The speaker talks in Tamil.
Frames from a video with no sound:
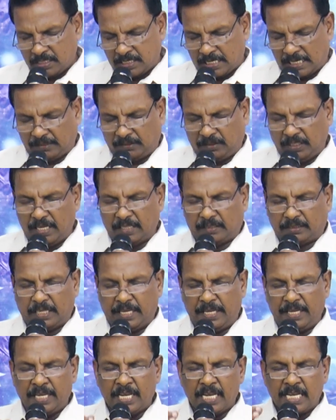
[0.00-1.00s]
சத்தியத்தை
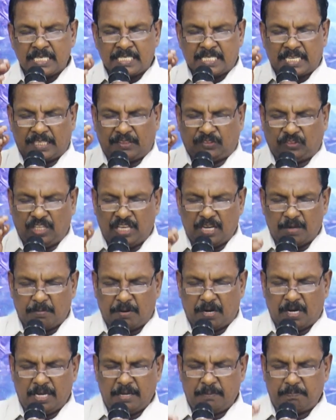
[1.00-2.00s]

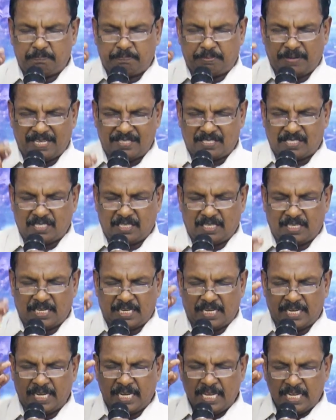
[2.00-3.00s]
சத்தியமாய் பேசுகிற
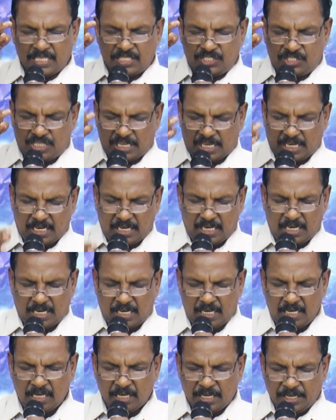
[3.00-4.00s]

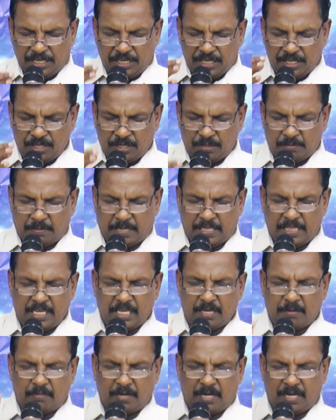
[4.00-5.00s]
ஜனங்கள் இன்னும்
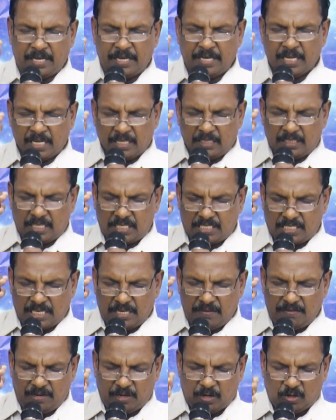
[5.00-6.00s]
அதிகமாய் இந்த
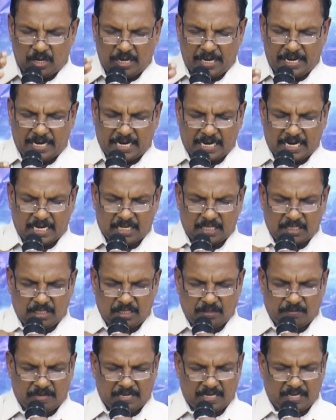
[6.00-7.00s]
டிவிக்குள்ளே கடந்து
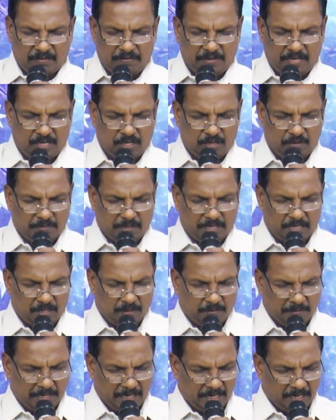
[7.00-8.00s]
வர வேண்டும்
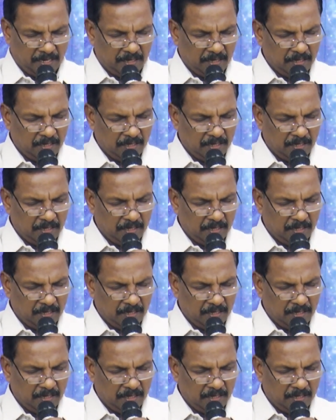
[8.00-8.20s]
ஆண்டவர்